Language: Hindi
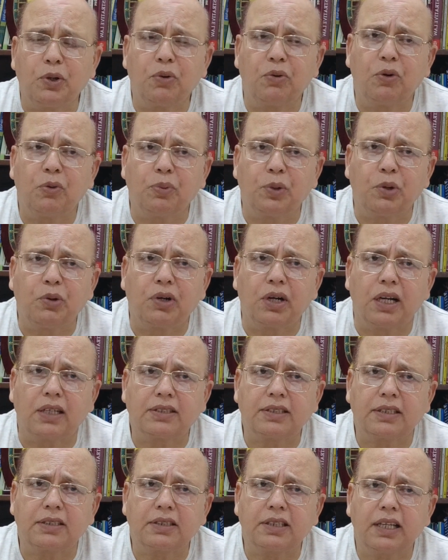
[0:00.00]
उपयोग
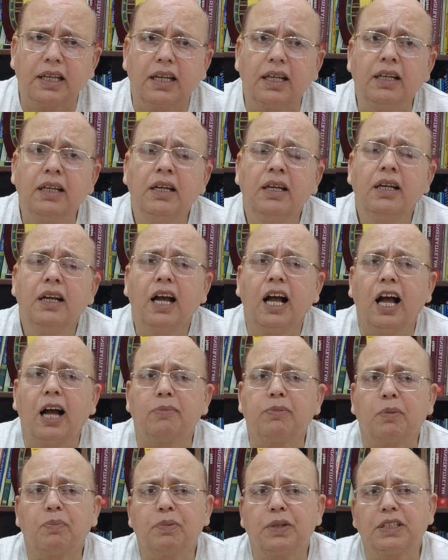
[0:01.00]
कर सकते हैं
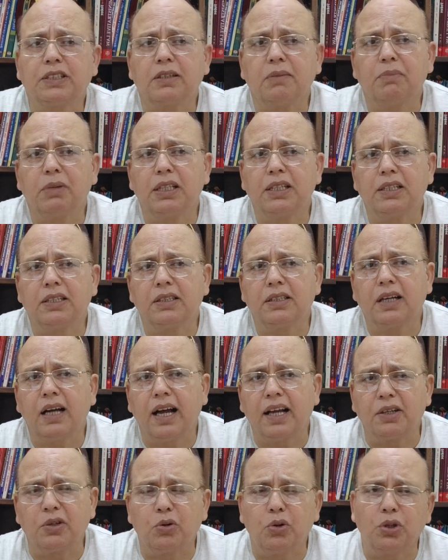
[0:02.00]
आप अपने संबंधित
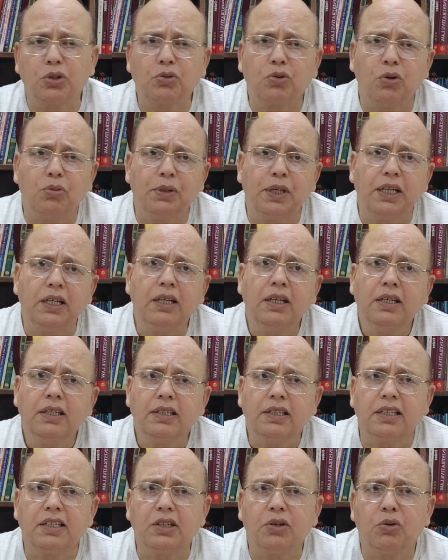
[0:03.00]
हाईकोर्ट को भी
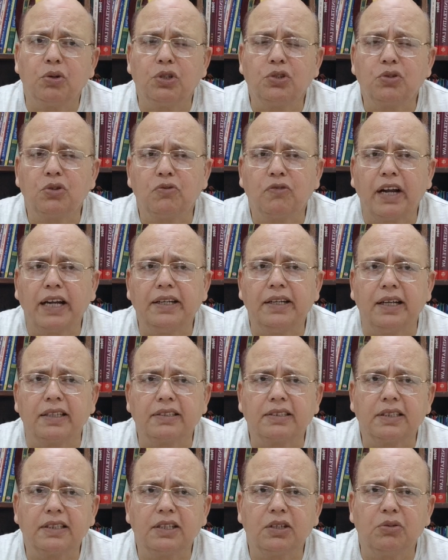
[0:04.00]
यदि कोई सुनवाई
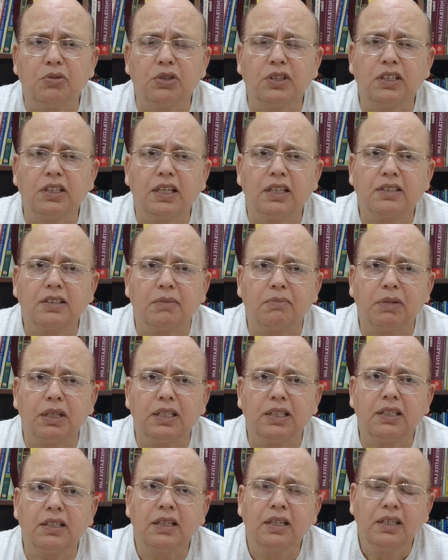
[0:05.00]
ढंग से नहीं होती है
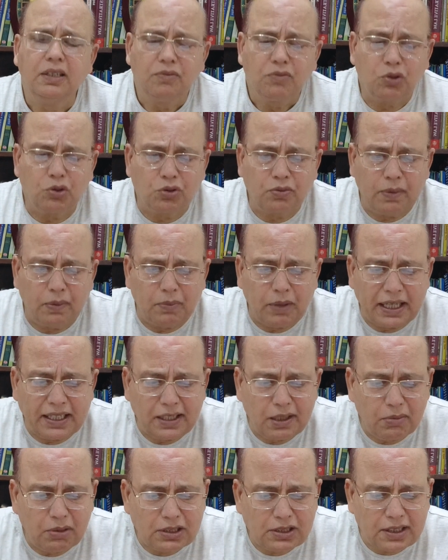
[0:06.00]
संबंधित तो उसमें
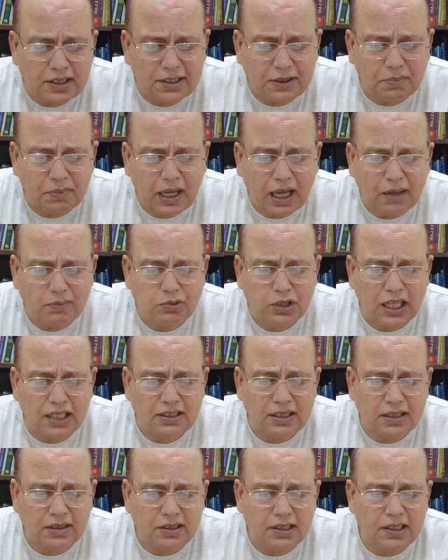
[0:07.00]
मैंडेमस रेट में आप जा
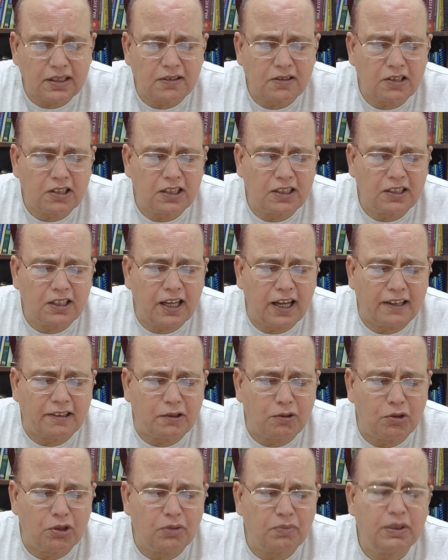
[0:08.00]
सकते हैं स्टेट के
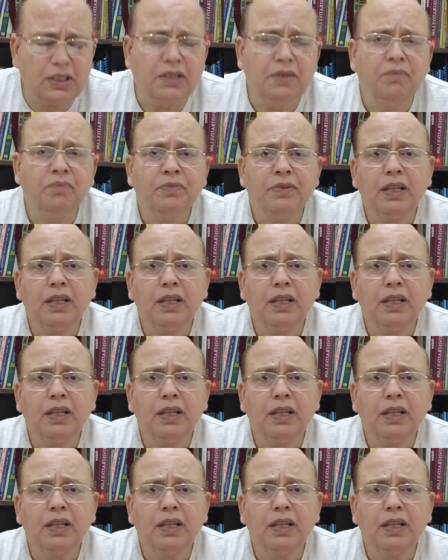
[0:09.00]
हाईकोर्ट में